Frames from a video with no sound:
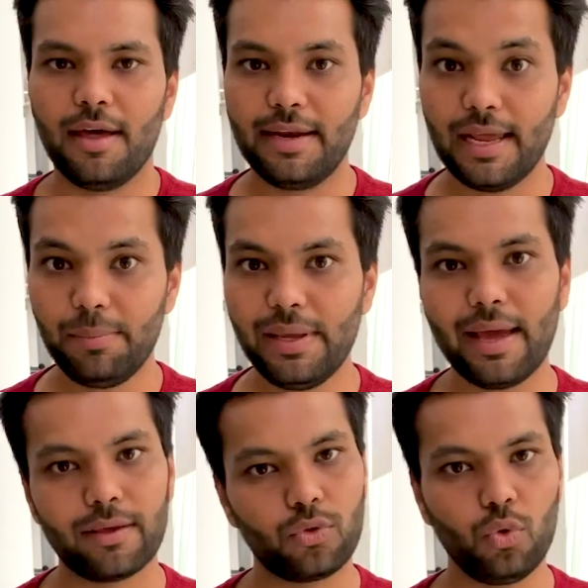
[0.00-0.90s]
Realme
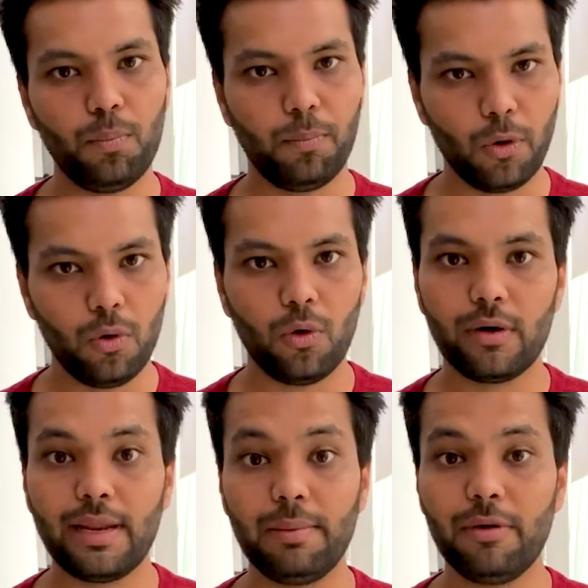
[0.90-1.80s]
X2 Pro
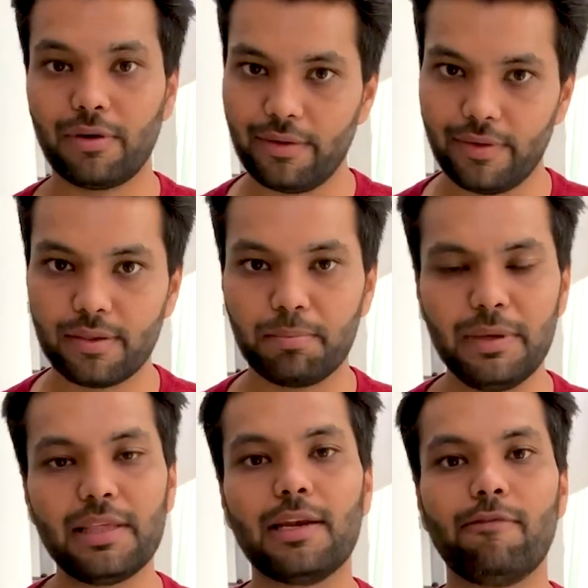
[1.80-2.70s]
और Realme 5s
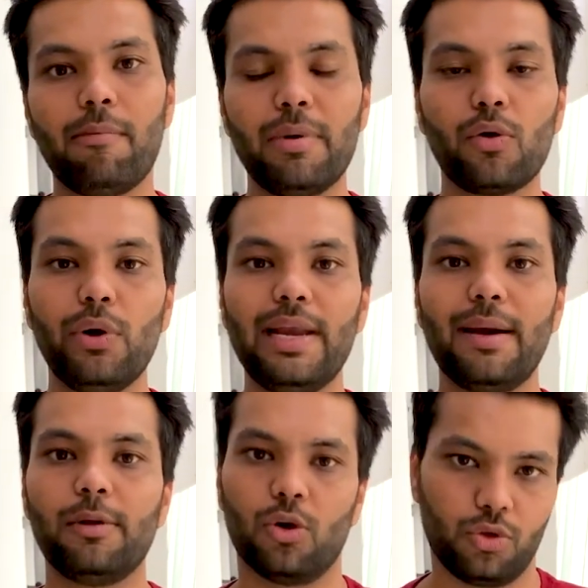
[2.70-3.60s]
20 नवंबर को
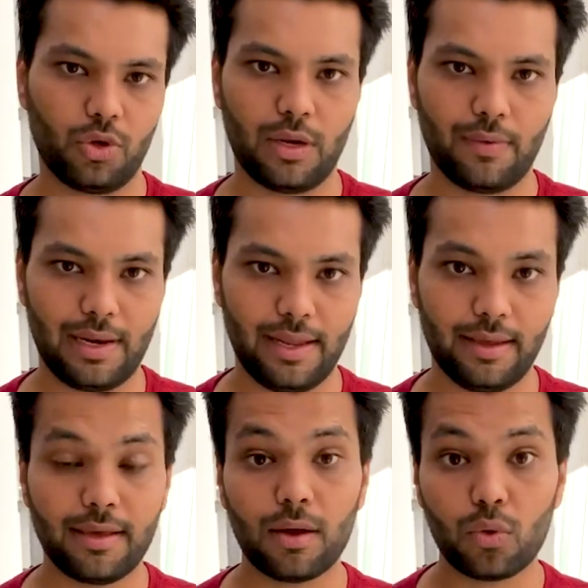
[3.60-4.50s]
इंडिया में लॉन्च होने वाले
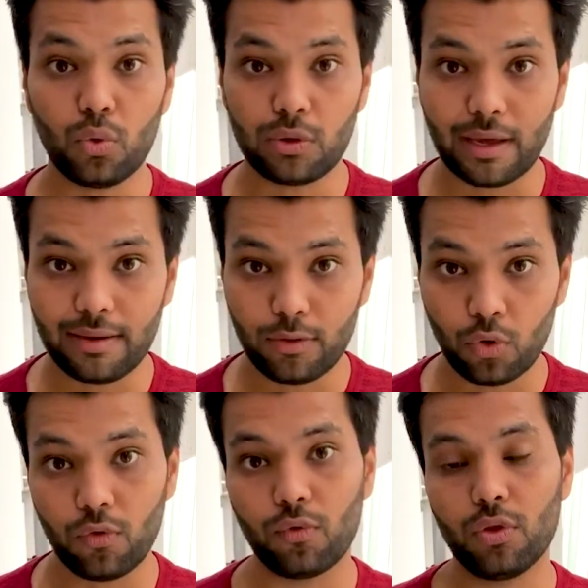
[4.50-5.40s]
हैं क्या कुछ है इन
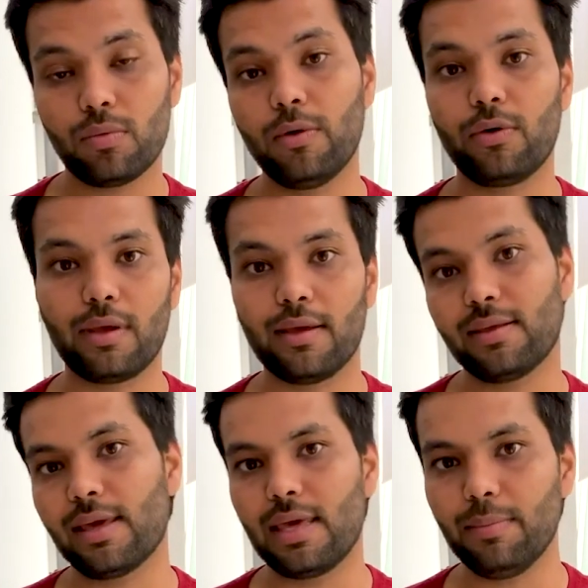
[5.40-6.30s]
दोनों फ़ोन्स में और क्या
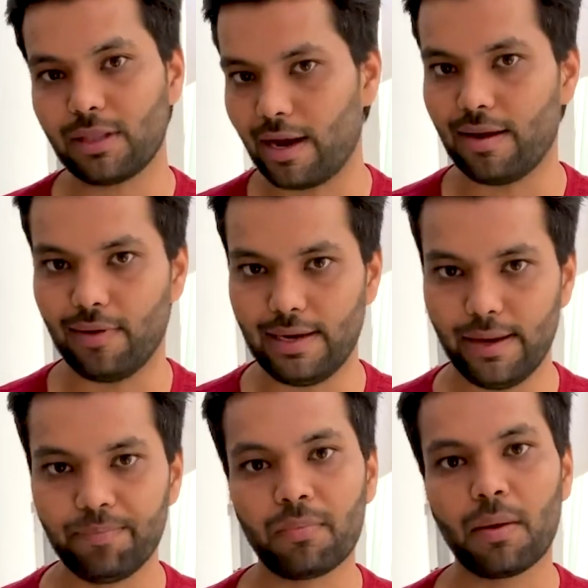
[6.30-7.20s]
इसकी कीमत रहने वाली
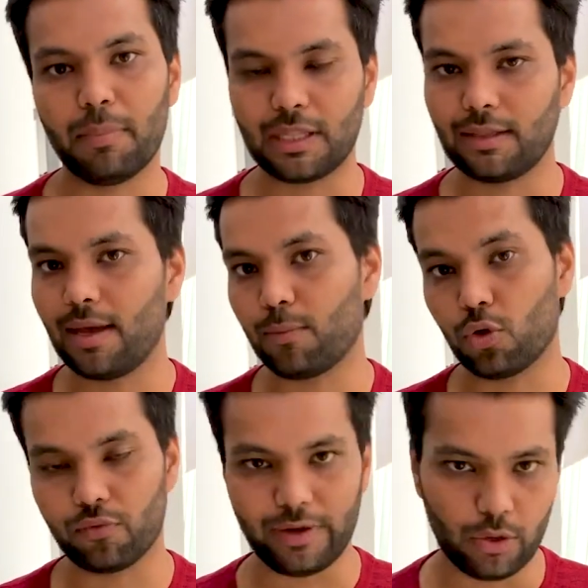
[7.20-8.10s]
है बताते हैं आपको
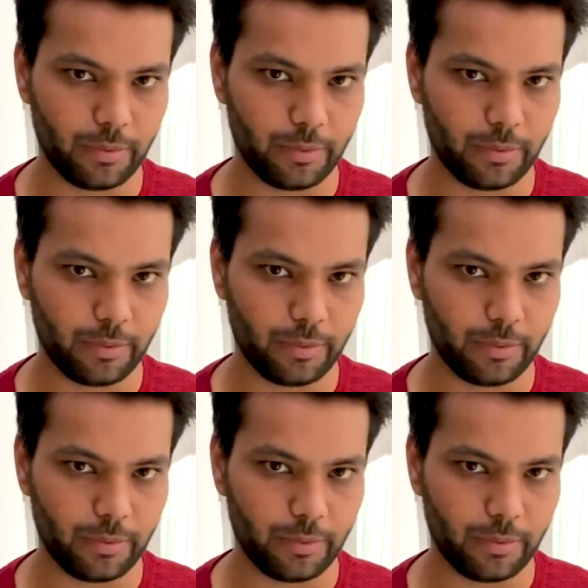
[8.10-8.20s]
इस वीडियो